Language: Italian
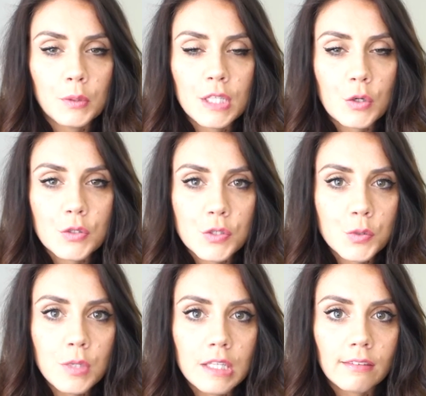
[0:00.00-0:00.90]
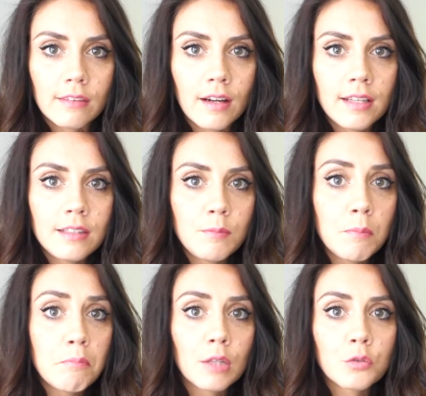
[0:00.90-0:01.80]
po' di cose su internet e mi
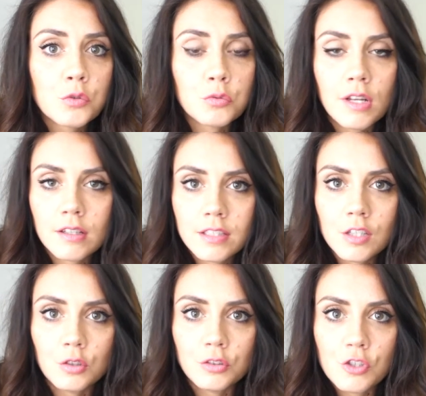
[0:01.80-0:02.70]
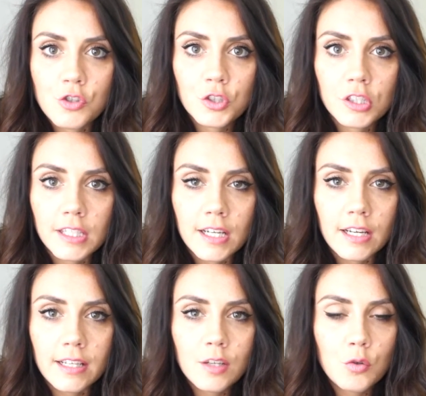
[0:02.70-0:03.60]
imbatto su un articolo di
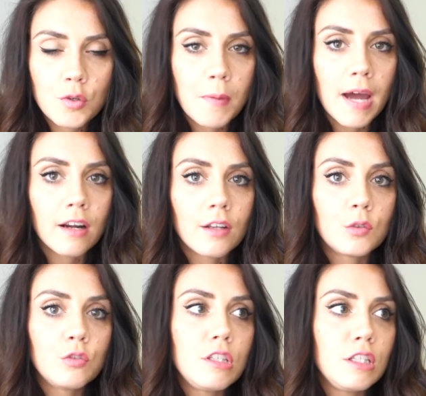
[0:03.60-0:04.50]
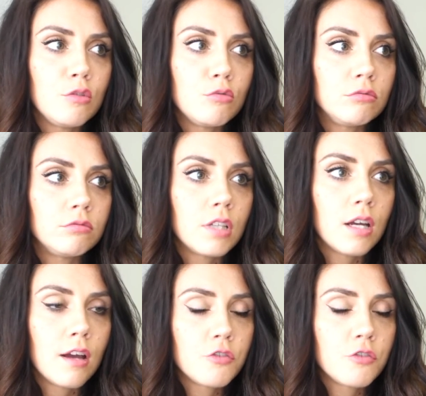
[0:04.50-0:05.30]
giornale in cui parlano di un